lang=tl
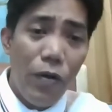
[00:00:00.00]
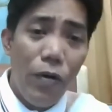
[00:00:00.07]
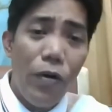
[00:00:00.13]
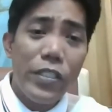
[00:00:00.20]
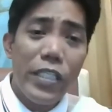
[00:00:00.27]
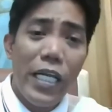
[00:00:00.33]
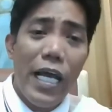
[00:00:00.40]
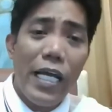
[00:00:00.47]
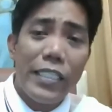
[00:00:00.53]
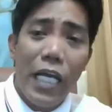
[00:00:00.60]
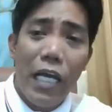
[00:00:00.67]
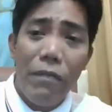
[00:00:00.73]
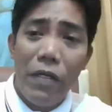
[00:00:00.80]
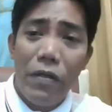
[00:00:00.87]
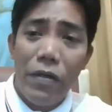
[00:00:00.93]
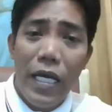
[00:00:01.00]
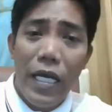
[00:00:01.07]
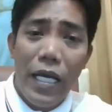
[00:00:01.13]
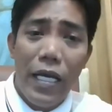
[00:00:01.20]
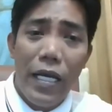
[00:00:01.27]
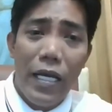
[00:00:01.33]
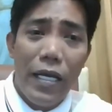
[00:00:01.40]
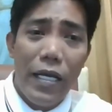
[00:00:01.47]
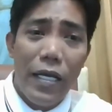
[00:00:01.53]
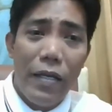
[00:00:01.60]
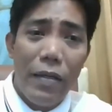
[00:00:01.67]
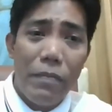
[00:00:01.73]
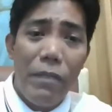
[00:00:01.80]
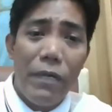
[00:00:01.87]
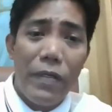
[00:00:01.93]
yung sinasabi ko na
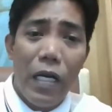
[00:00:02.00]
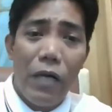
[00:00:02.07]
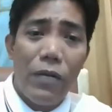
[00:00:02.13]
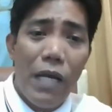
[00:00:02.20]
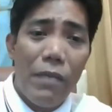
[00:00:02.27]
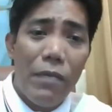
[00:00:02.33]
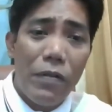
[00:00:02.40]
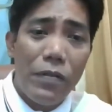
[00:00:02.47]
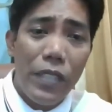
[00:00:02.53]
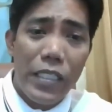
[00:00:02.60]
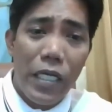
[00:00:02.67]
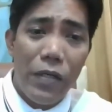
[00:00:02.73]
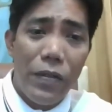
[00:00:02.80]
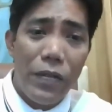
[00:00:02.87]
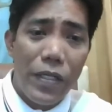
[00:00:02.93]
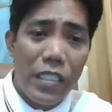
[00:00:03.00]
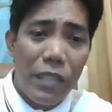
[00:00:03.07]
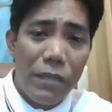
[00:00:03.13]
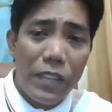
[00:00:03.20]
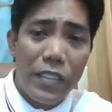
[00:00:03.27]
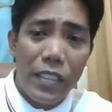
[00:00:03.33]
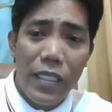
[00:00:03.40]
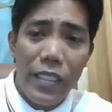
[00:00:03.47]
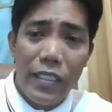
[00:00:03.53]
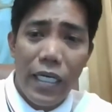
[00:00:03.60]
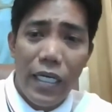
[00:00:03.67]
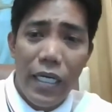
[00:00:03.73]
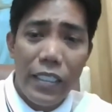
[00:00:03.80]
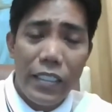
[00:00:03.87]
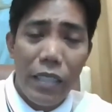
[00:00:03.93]
bibigyan ko lamang una isang oras na
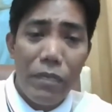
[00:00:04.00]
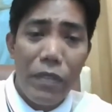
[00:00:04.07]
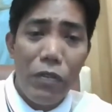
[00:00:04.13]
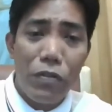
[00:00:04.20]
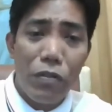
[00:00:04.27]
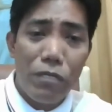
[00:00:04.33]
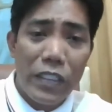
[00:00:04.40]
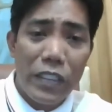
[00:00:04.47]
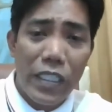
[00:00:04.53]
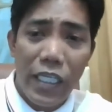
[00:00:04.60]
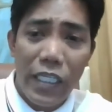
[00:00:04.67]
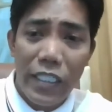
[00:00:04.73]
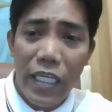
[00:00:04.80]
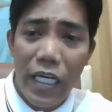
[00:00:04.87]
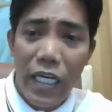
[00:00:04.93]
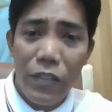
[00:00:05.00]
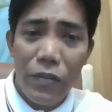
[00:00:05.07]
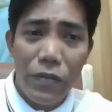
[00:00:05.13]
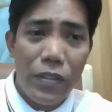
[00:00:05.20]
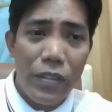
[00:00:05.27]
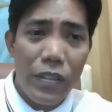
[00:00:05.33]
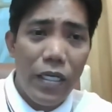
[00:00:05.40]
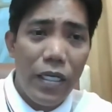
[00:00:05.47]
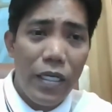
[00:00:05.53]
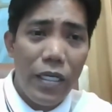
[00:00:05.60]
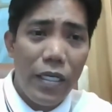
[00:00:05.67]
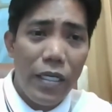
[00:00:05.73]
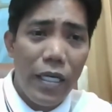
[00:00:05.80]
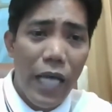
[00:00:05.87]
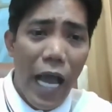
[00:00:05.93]
pagsasalita, ay isang minutong pagsasalita, itong
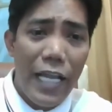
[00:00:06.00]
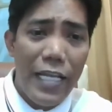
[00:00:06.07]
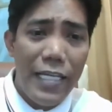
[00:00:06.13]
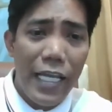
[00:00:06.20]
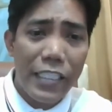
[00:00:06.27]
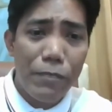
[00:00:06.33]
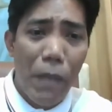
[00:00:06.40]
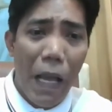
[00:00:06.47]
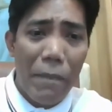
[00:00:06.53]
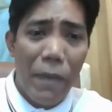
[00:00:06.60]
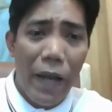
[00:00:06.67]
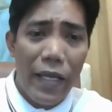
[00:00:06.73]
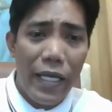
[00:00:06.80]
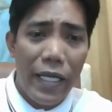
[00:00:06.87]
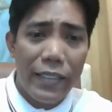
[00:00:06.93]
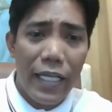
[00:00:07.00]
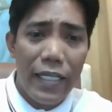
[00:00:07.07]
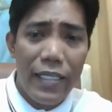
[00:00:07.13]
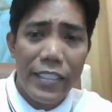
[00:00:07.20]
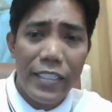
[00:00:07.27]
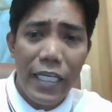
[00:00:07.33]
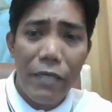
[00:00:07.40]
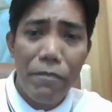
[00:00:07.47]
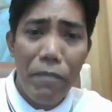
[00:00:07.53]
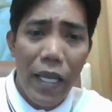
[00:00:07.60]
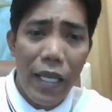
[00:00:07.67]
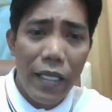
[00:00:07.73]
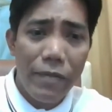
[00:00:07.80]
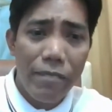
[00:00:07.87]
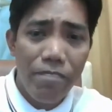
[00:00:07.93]
uh, alias Papay at alias
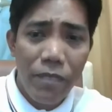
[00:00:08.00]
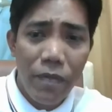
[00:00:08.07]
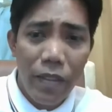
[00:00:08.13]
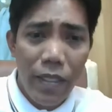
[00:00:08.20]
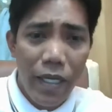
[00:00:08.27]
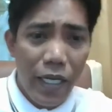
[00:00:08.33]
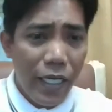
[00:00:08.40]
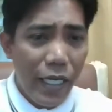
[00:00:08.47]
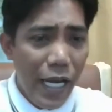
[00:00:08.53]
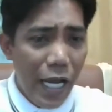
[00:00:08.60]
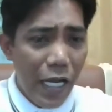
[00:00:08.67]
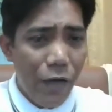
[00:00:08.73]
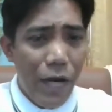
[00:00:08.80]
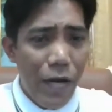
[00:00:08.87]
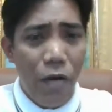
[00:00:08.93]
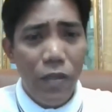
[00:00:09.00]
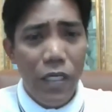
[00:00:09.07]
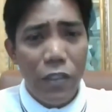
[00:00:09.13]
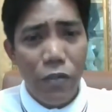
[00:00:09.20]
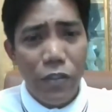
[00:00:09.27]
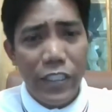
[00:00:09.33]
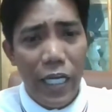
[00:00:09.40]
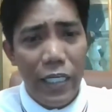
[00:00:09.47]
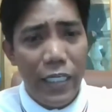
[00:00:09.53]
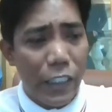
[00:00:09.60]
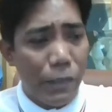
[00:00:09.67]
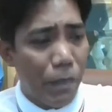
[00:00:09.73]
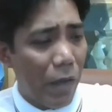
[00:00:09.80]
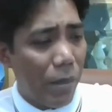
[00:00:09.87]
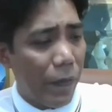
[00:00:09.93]
Igme. Ang ginagawa ho nito si
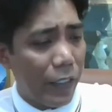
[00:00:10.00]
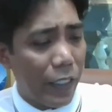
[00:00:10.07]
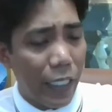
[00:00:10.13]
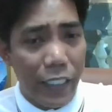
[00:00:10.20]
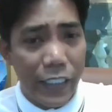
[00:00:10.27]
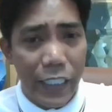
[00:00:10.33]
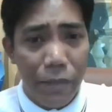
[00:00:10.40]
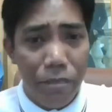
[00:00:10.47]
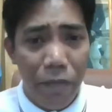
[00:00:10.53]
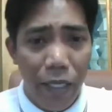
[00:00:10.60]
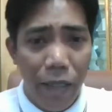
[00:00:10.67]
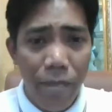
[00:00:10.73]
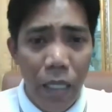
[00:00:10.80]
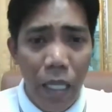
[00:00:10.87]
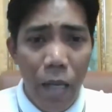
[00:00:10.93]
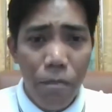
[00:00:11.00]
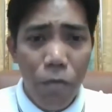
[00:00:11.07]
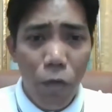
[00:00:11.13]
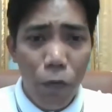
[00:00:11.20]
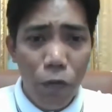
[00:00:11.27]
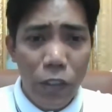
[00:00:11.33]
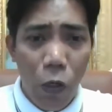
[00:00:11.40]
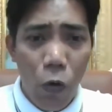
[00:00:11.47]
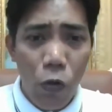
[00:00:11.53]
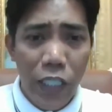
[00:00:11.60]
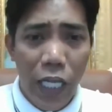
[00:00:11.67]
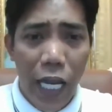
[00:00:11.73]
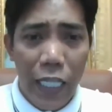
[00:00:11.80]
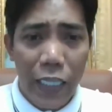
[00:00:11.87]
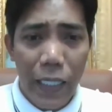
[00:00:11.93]
alias Papay at alias Igme, pupunta ho
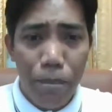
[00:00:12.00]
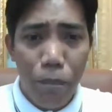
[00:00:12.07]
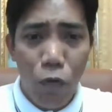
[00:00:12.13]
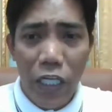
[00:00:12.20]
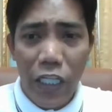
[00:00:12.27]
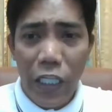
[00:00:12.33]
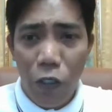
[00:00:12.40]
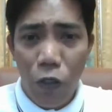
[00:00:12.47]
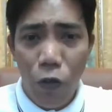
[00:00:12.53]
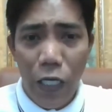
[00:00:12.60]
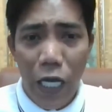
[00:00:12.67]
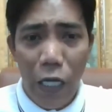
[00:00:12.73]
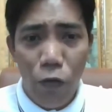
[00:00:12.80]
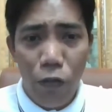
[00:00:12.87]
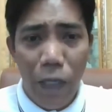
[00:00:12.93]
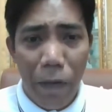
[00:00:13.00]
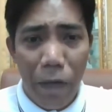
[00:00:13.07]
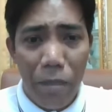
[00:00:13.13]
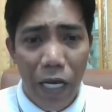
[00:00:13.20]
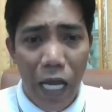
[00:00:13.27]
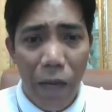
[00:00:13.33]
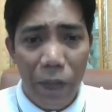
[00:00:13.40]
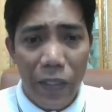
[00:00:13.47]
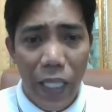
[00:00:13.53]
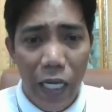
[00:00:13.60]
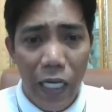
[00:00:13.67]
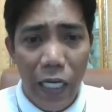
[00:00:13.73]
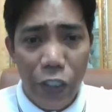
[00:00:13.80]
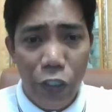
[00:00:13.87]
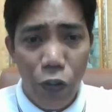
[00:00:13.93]
sa lahat ng politiko, lalo na pag malapit
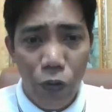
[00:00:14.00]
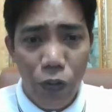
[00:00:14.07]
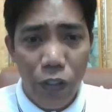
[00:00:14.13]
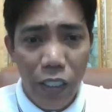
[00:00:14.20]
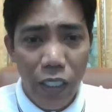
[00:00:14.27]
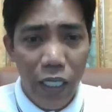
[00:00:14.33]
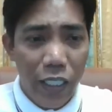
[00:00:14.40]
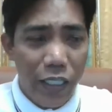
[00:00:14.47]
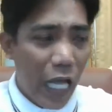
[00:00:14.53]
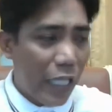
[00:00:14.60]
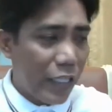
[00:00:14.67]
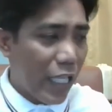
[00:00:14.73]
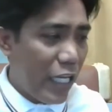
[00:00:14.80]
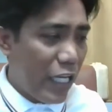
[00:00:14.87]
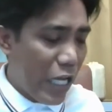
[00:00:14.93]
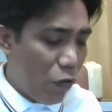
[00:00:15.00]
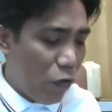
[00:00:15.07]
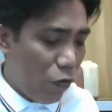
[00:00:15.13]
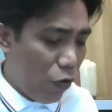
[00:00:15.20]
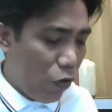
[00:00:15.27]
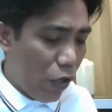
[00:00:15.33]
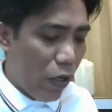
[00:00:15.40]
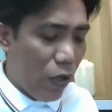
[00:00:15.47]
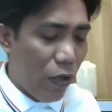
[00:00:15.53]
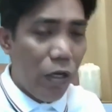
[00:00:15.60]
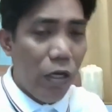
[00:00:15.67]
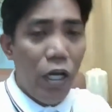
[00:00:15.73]
na eleksyon. Dadalin niya ho yung,